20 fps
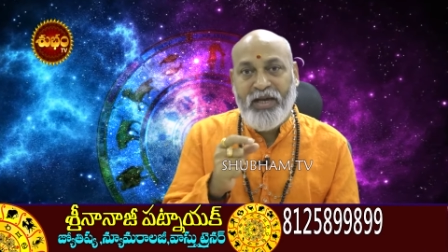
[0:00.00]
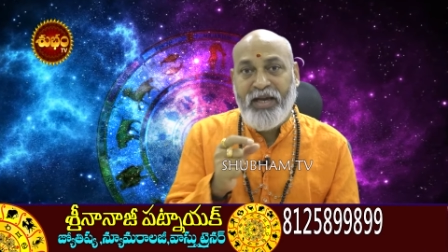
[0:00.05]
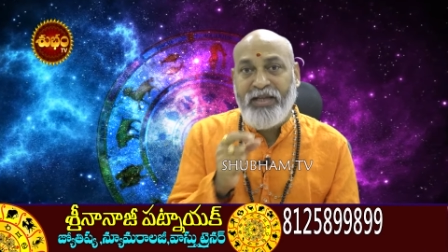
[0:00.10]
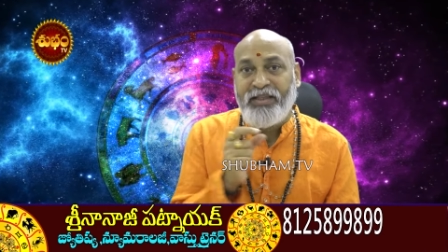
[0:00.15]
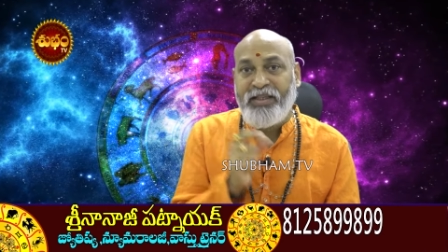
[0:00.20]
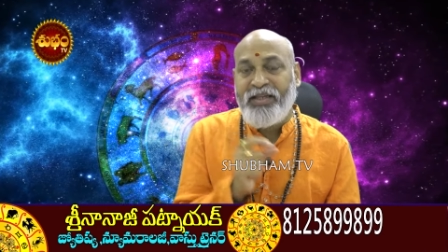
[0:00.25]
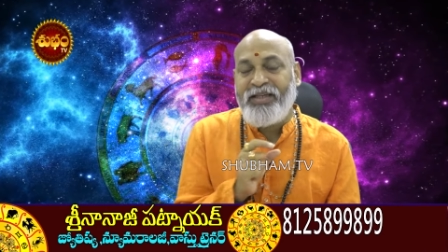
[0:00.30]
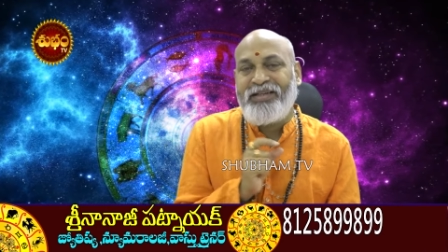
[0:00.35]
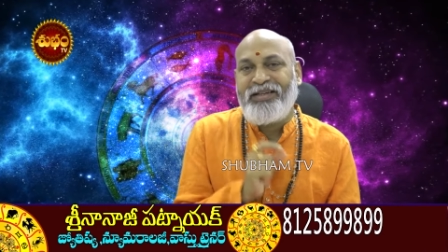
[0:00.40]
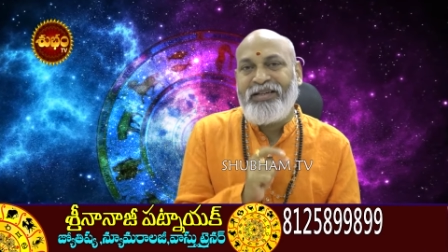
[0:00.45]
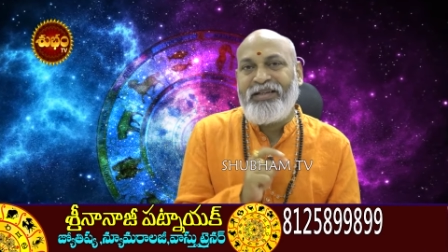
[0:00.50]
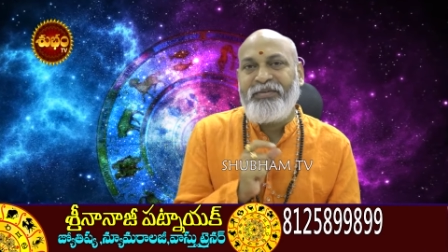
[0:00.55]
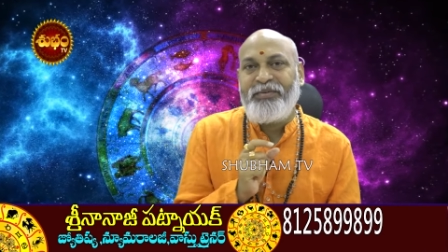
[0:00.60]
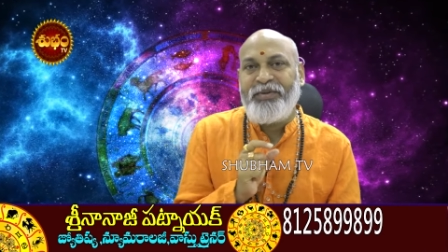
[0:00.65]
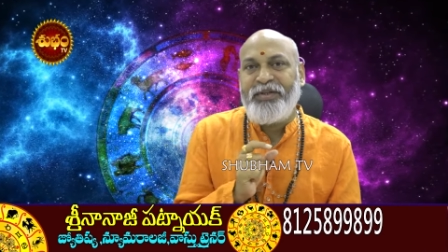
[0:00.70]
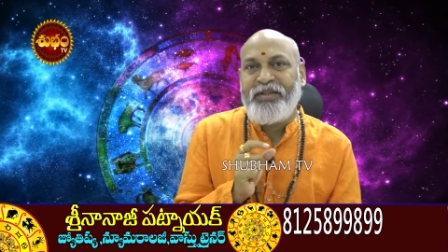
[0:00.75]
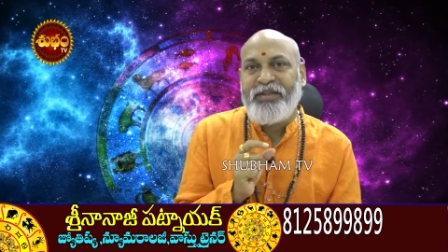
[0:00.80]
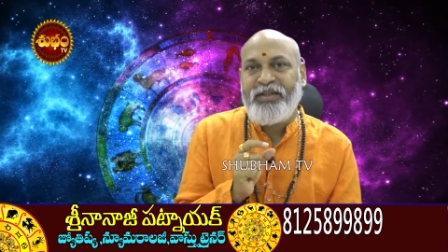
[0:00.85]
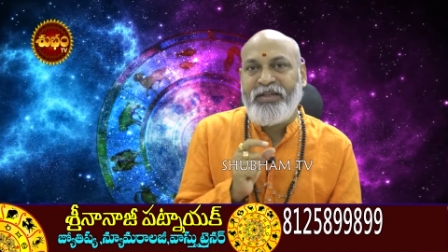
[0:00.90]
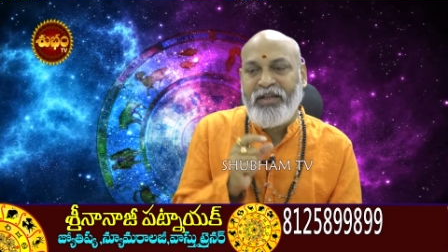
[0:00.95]
అయితే ఇక్కడ
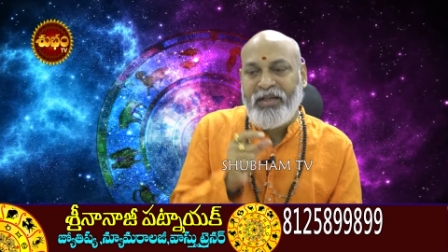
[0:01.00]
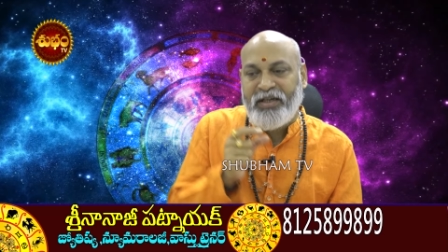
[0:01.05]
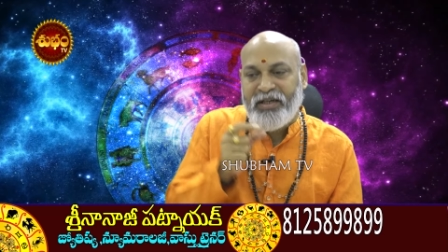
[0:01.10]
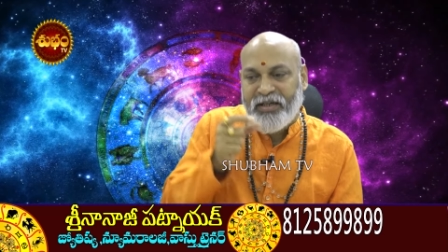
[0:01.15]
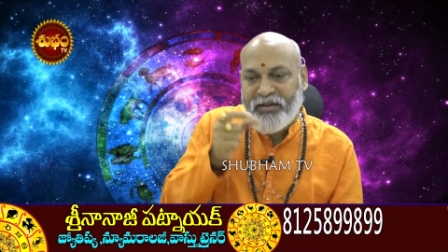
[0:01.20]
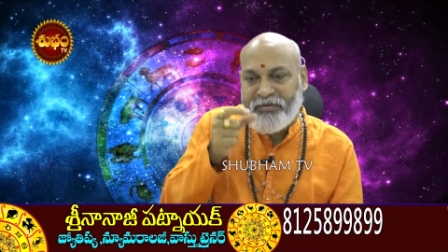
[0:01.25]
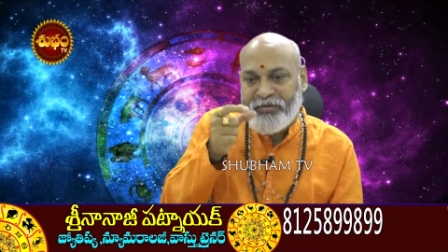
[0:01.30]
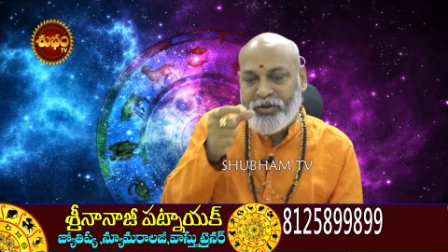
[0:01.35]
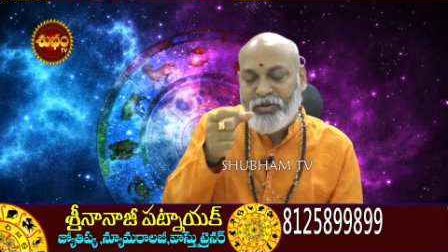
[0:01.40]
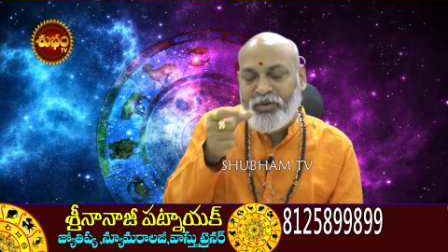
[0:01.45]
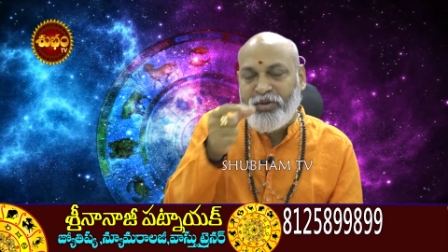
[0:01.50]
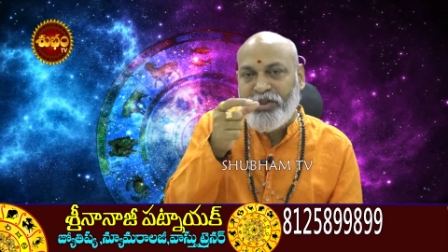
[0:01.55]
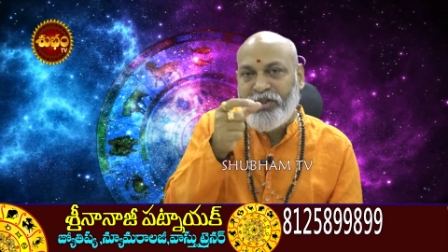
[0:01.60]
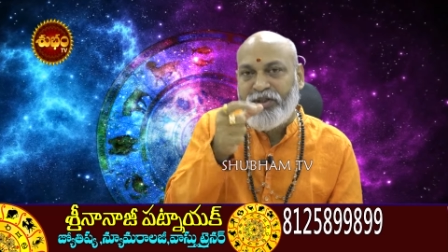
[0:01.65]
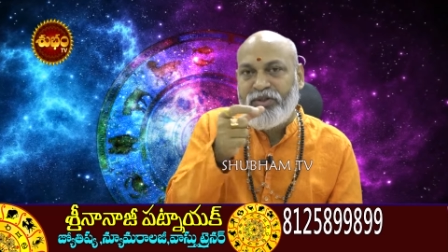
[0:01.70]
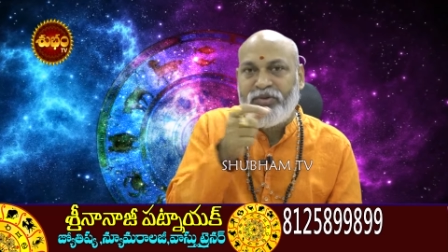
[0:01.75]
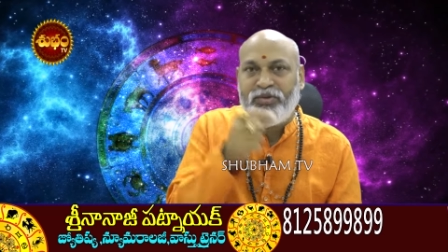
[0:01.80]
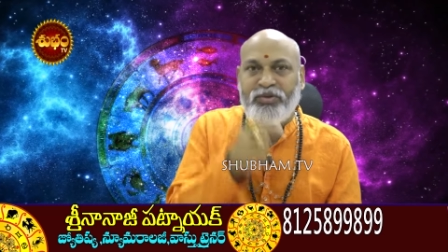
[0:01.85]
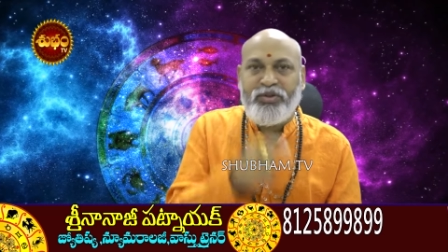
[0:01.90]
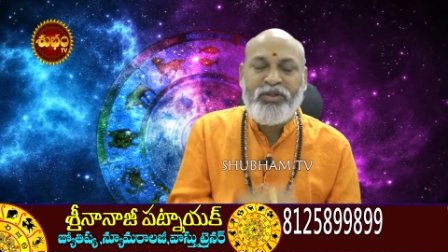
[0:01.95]
ఏమిటంటే రవితో
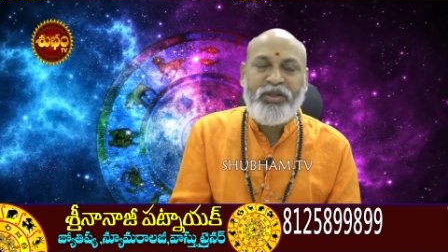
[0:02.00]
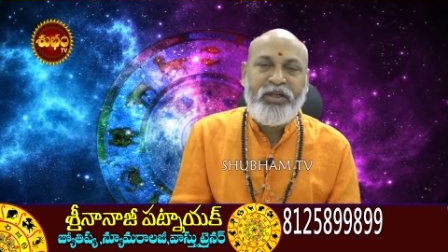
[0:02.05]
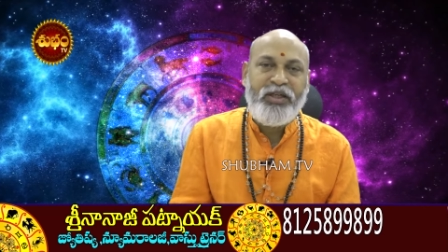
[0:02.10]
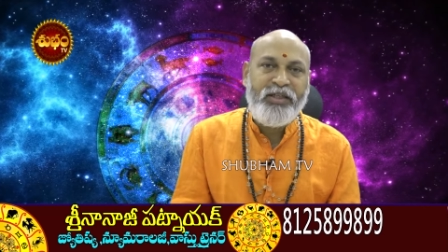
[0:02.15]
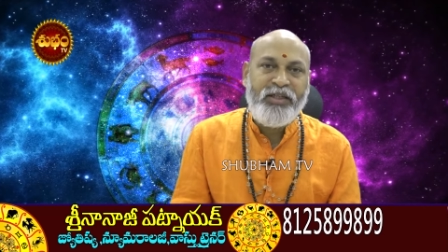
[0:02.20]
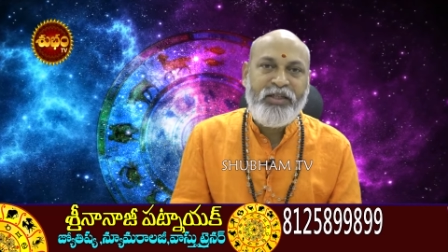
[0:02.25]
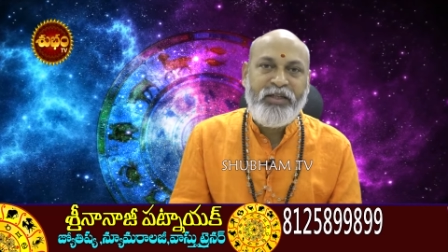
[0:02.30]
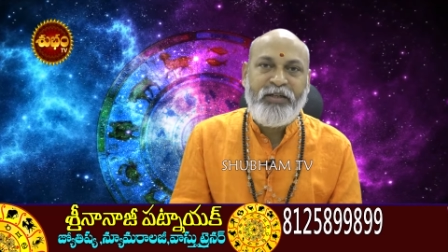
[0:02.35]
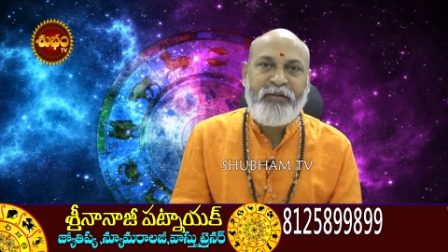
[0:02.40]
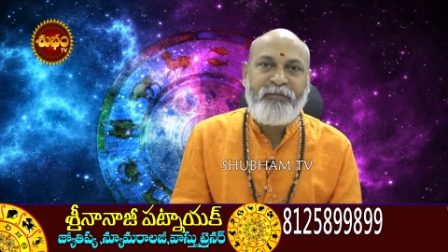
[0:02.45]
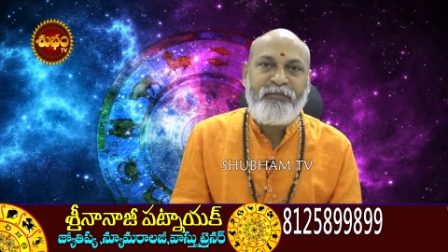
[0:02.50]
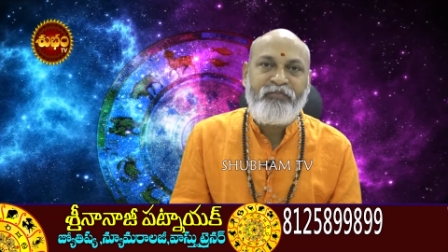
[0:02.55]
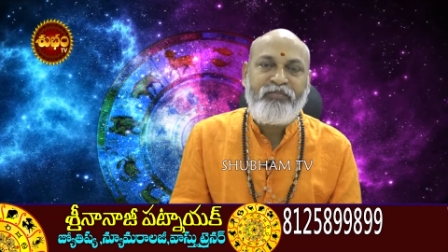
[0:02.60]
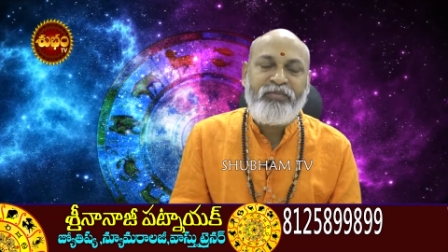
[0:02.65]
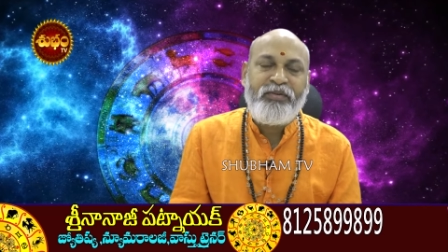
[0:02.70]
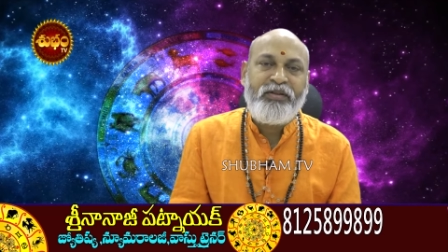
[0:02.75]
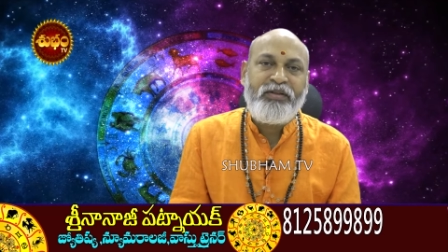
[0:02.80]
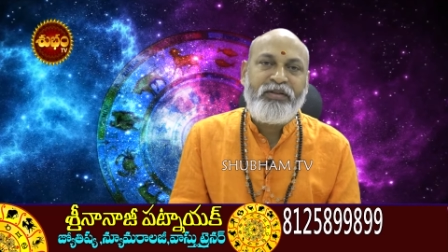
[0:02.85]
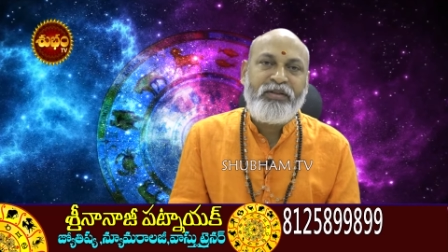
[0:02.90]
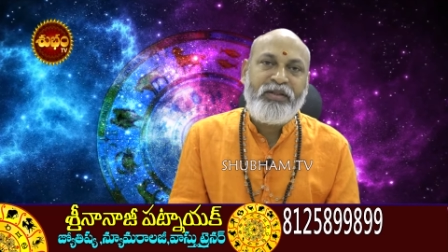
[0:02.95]
కలిసి ఉంటున్నాడు ఇక్కడ
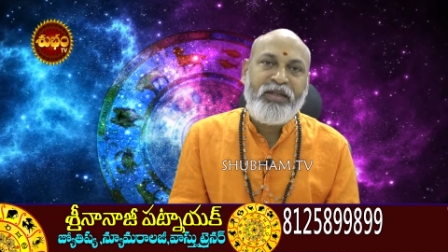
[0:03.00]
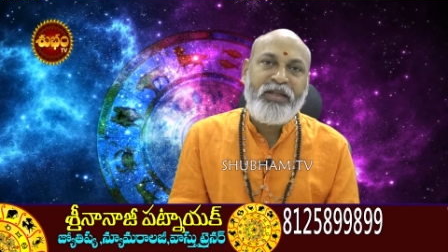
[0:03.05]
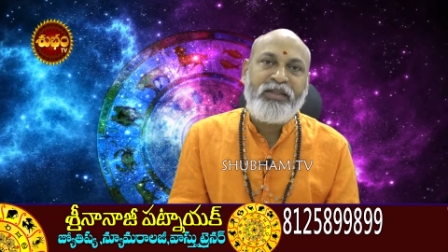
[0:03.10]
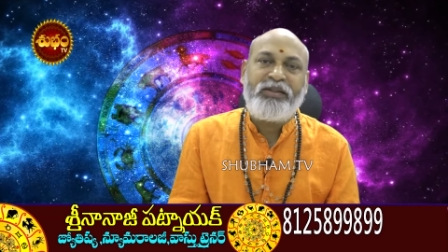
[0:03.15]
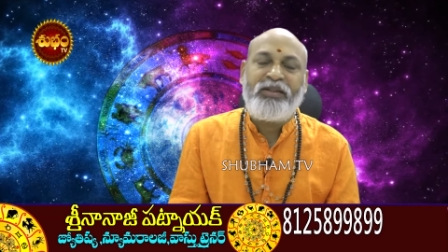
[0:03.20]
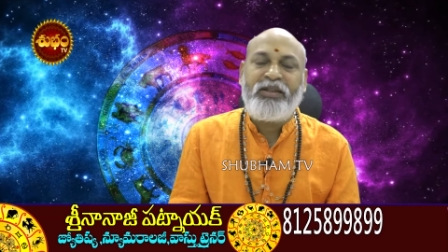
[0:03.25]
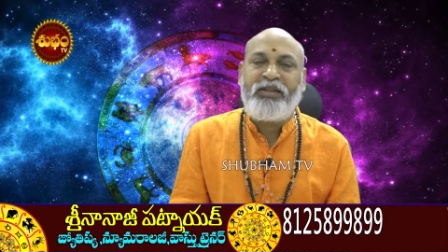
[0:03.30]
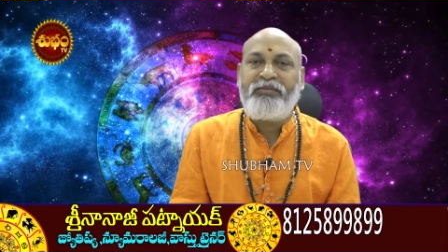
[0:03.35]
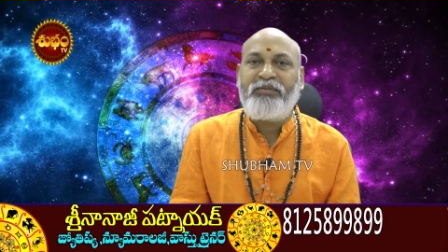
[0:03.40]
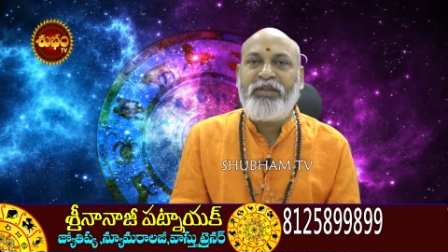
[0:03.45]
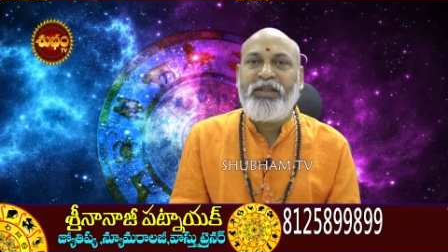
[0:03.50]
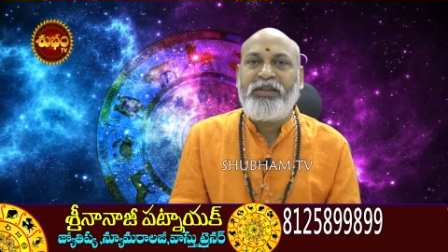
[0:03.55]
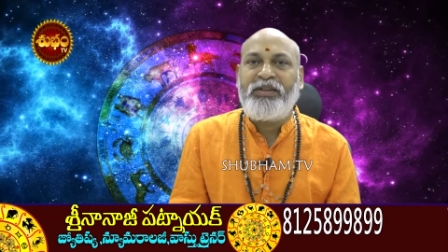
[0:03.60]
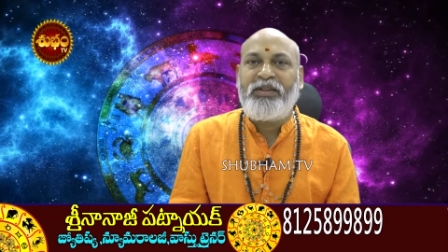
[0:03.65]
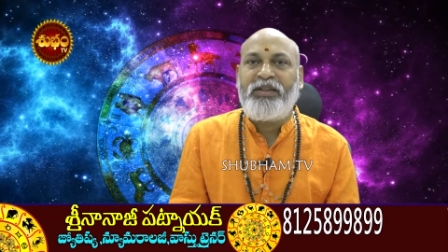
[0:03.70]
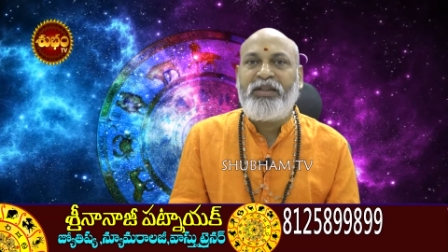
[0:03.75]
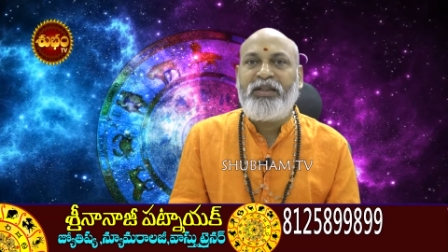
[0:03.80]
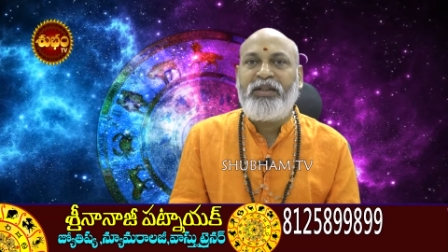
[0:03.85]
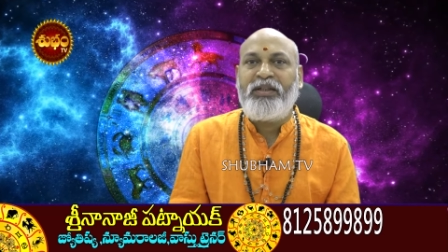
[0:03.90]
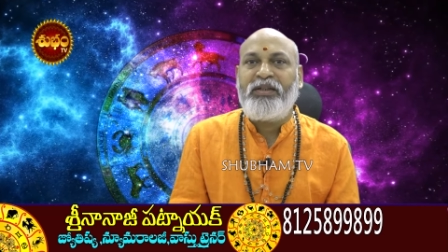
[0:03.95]
దాని తర్వాత